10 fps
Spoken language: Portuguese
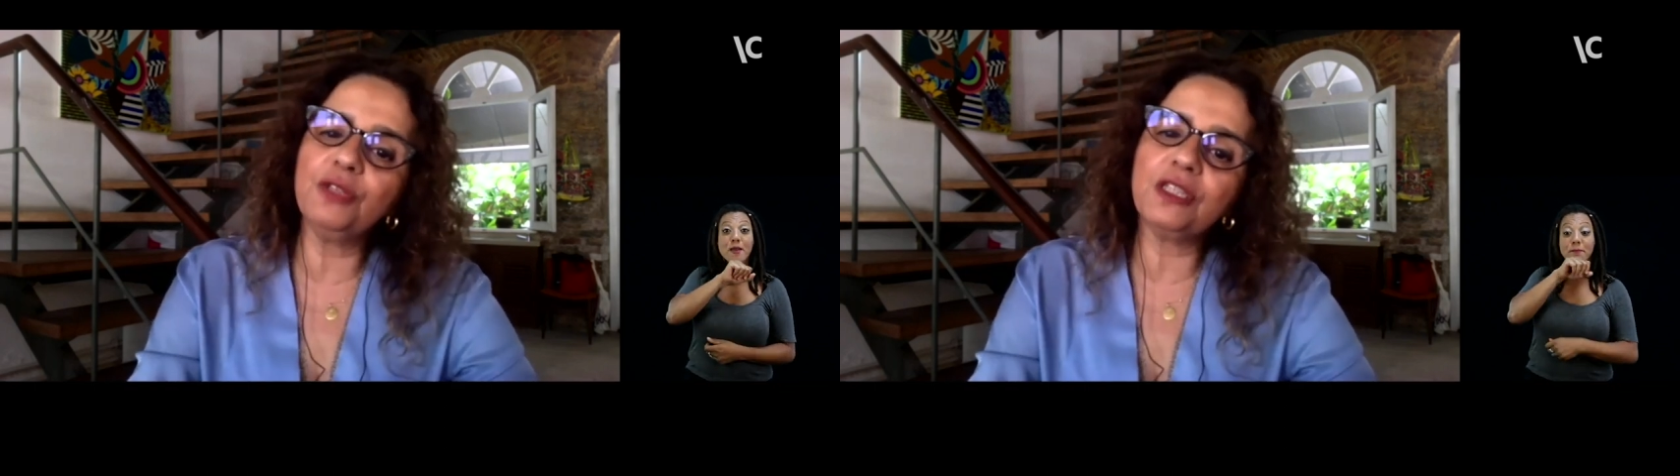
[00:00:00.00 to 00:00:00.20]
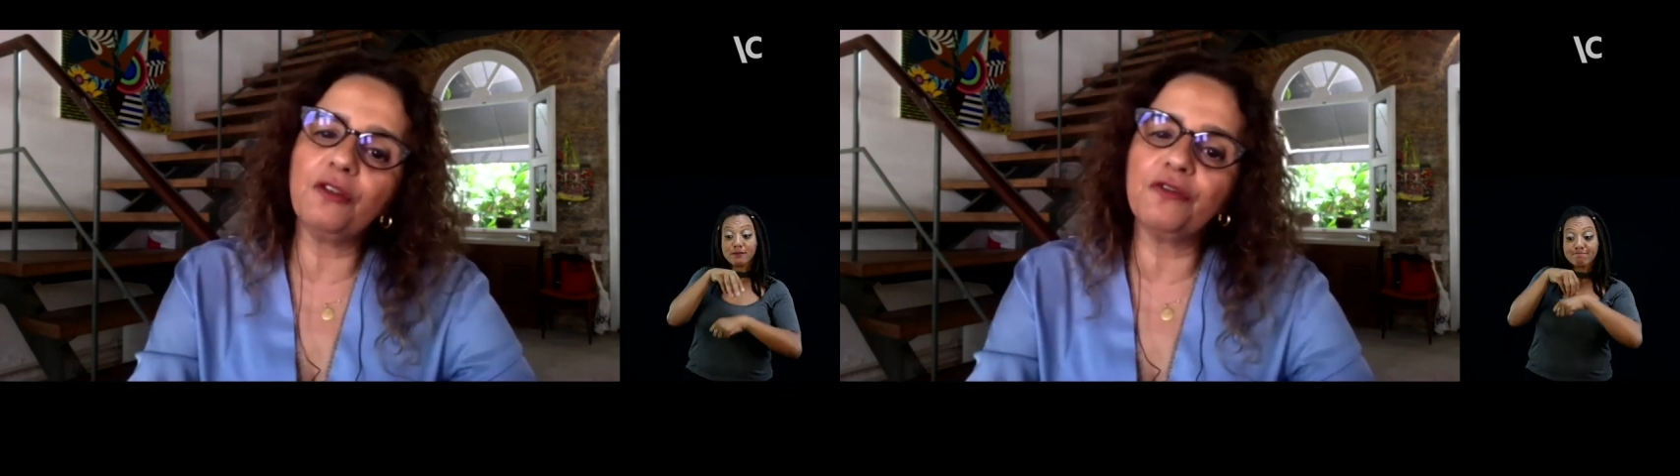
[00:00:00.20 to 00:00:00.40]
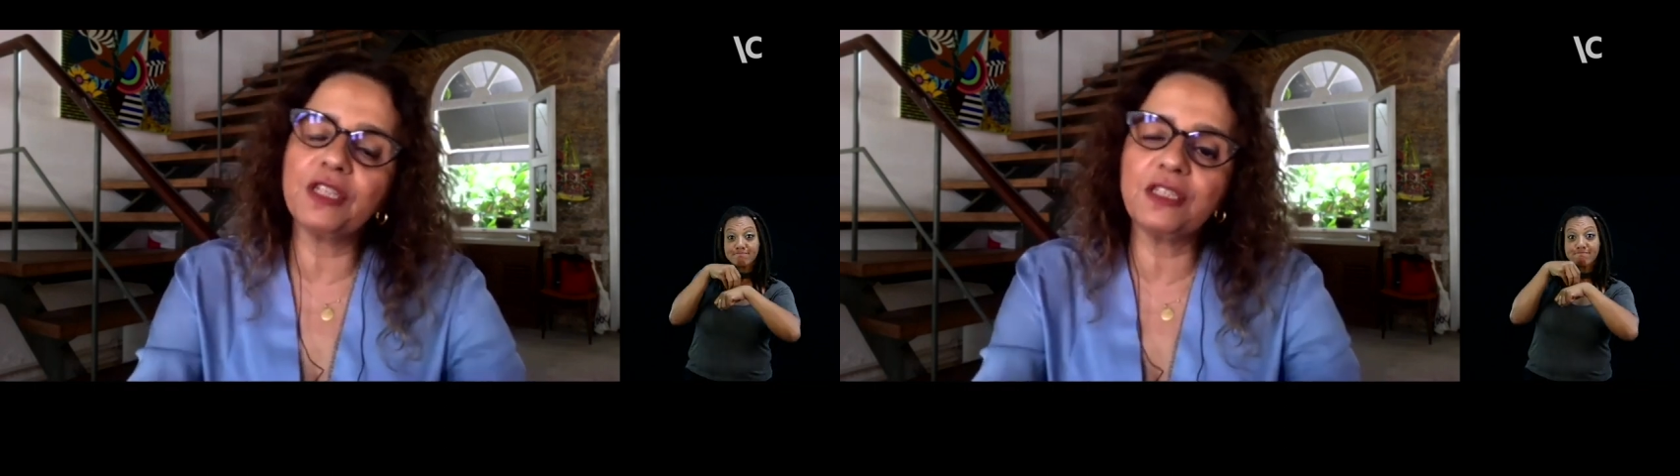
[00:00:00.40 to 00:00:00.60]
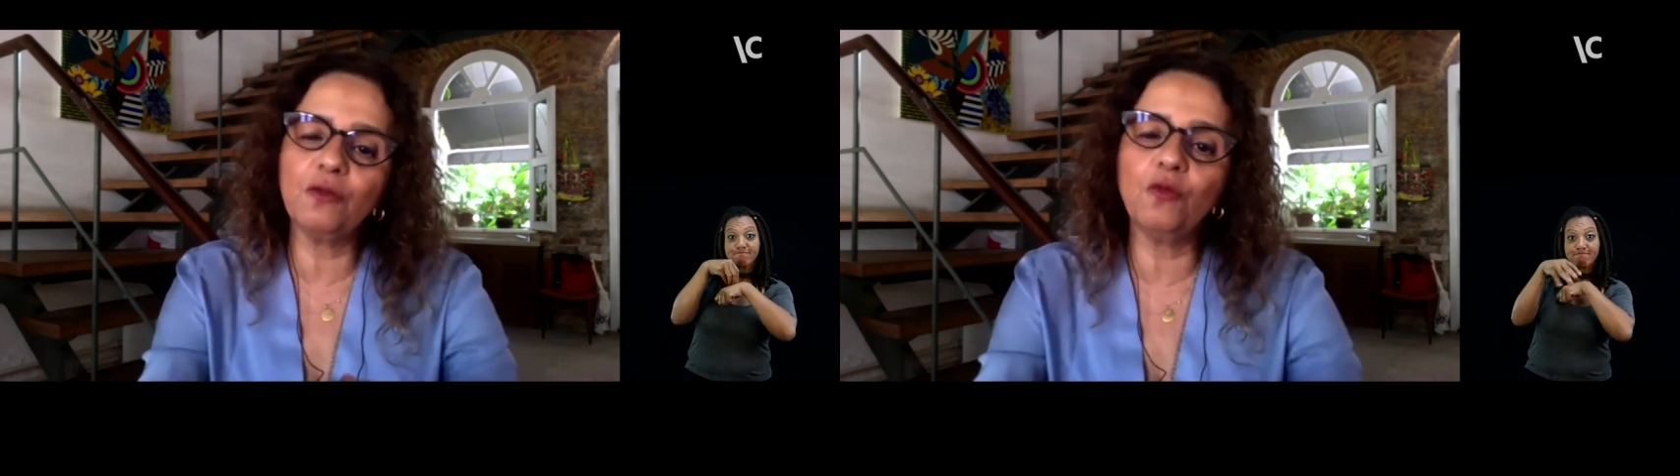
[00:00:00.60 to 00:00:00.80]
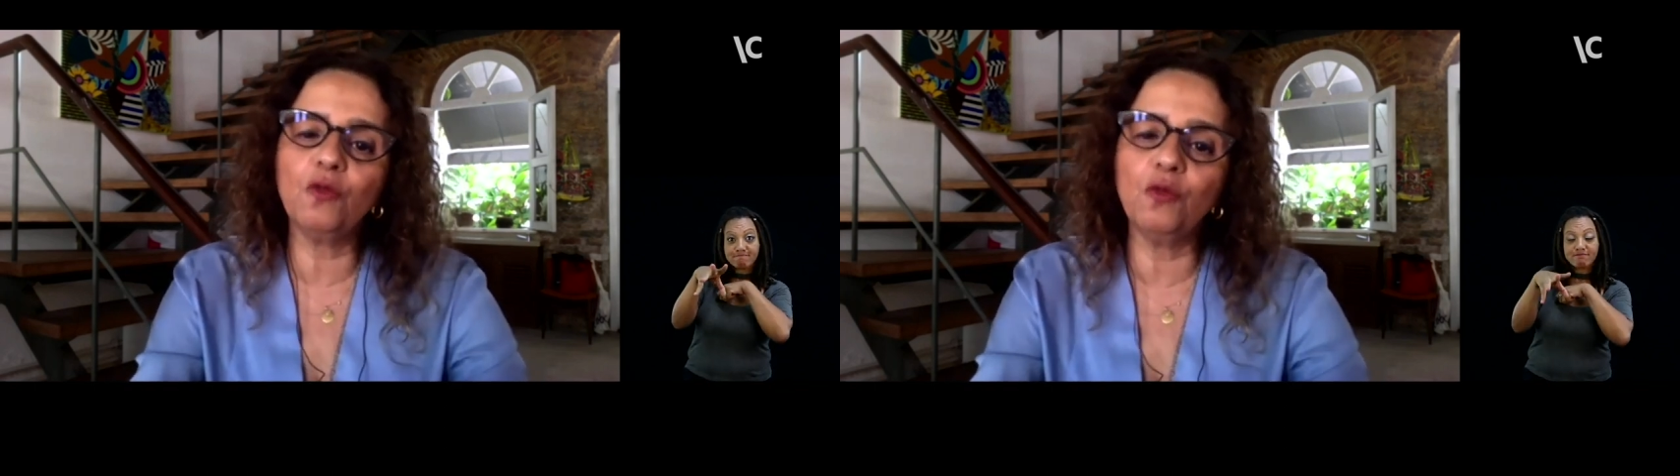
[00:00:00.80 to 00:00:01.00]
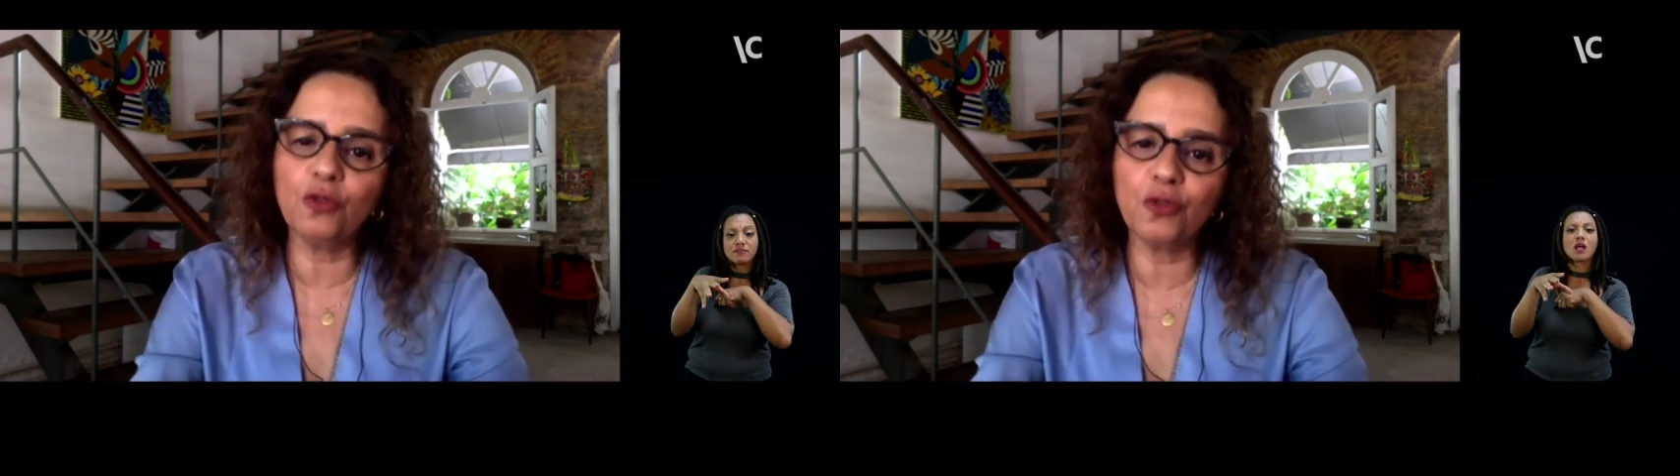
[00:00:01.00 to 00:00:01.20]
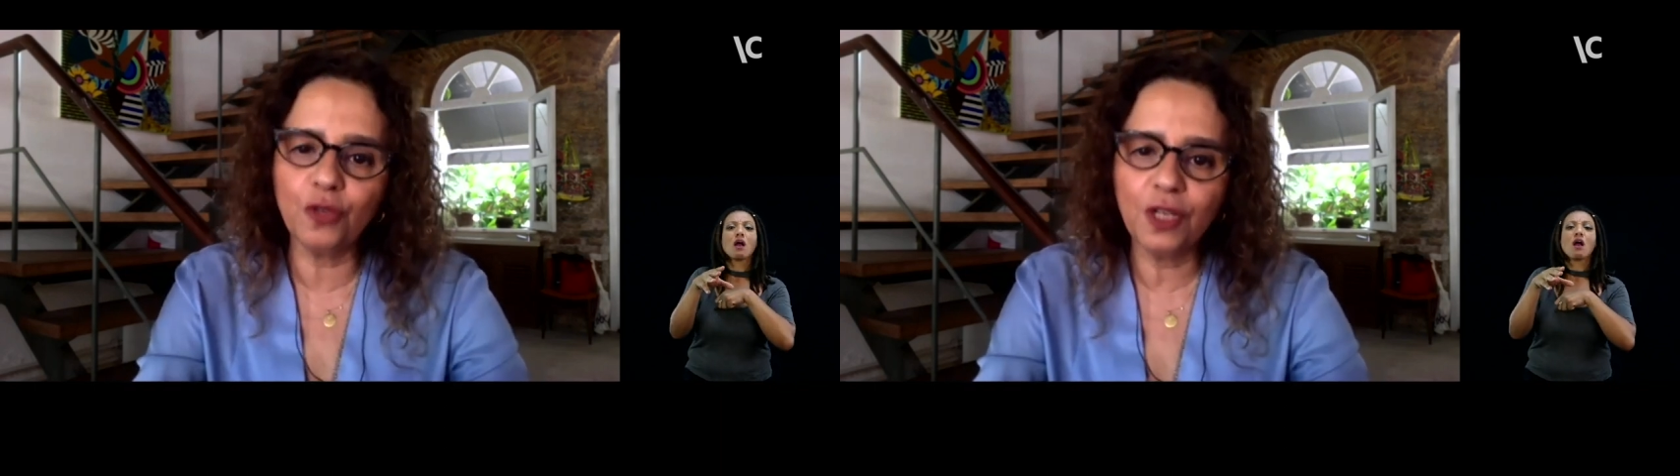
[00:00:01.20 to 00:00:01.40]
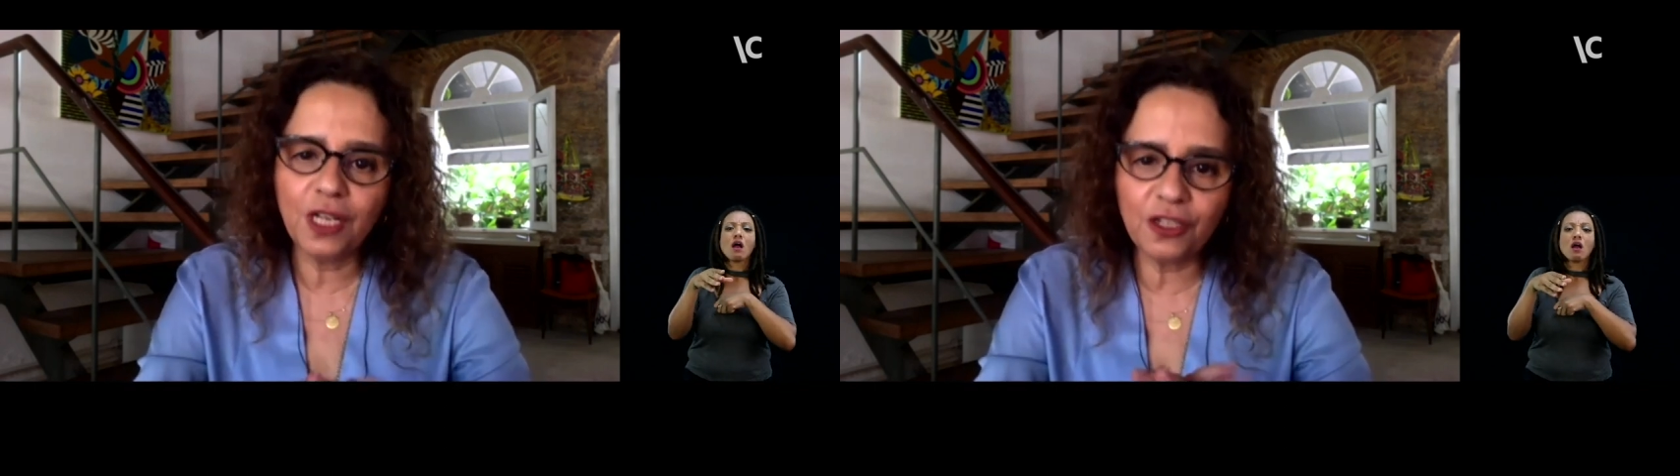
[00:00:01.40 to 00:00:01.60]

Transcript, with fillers: então, fazer um curso